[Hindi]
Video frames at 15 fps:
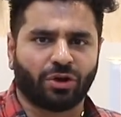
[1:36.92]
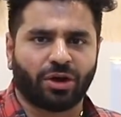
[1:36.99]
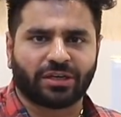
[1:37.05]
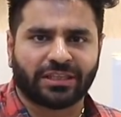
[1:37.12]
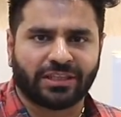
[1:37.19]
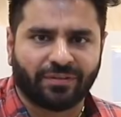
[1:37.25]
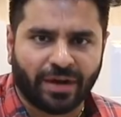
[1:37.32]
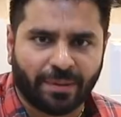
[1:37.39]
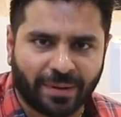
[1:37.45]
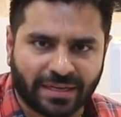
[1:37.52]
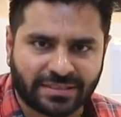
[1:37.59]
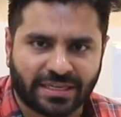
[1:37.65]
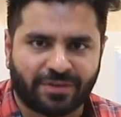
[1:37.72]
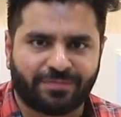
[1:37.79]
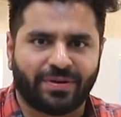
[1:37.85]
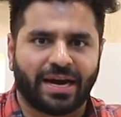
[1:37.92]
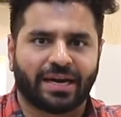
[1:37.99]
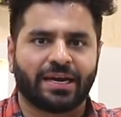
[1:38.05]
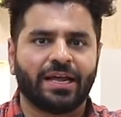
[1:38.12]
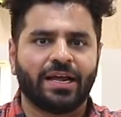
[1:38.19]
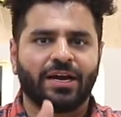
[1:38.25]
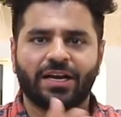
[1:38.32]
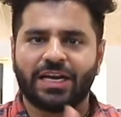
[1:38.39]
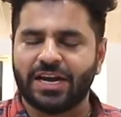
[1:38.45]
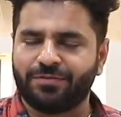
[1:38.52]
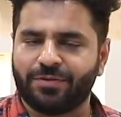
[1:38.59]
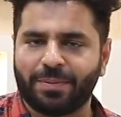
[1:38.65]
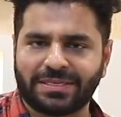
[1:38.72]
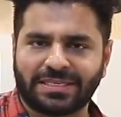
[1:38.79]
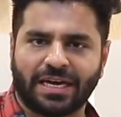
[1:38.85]
दोनों के साथ अवेलेबल है सर फ्लैट
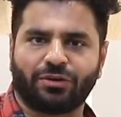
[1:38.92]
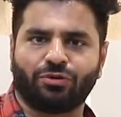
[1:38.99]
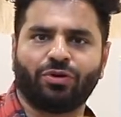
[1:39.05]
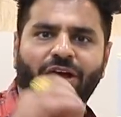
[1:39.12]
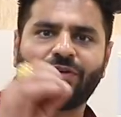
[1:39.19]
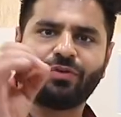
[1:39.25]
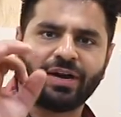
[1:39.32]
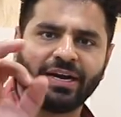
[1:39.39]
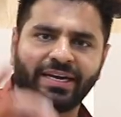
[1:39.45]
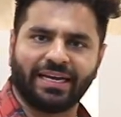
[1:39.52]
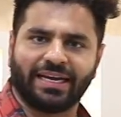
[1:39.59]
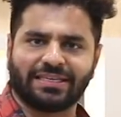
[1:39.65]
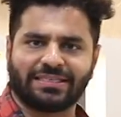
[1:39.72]
लिफ्ट भी सर टू ईयर वारंटी